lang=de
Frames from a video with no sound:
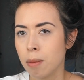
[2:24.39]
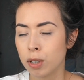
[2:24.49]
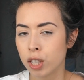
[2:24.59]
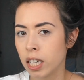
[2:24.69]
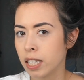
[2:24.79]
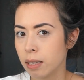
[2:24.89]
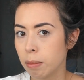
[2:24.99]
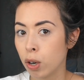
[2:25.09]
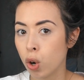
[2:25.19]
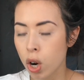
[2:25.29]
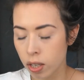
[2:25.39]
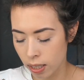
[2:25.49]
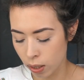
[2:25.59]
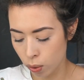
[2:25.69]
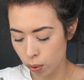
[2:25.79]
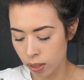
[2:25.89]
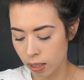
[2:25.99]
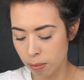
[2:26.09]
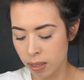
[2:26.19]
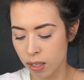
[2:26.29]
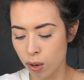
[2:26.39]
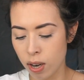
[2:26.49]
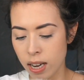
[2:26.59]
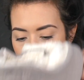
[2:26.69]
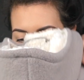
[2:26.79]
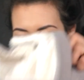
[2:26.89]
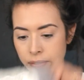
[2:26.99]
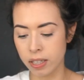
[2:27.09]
bestelle ich sie mal noch einen Tick größer, damit sie noch länger passt,